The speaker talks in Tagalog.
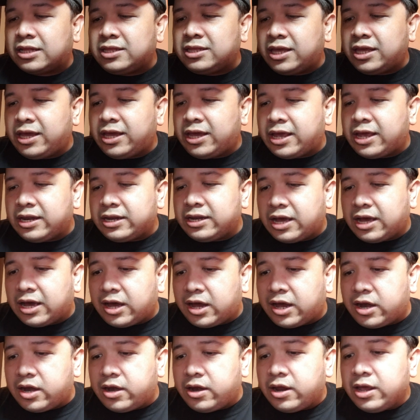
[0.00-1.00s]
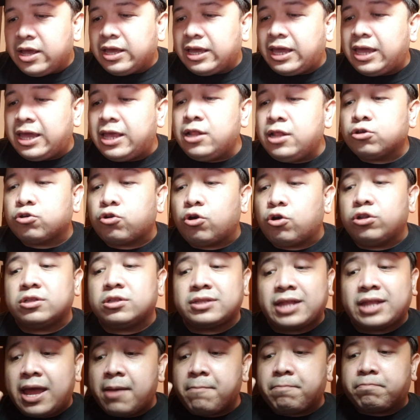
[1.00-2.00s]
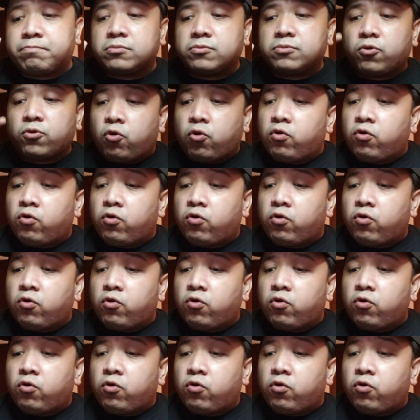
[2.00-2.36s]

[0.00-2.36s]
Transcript: the DNR in contempt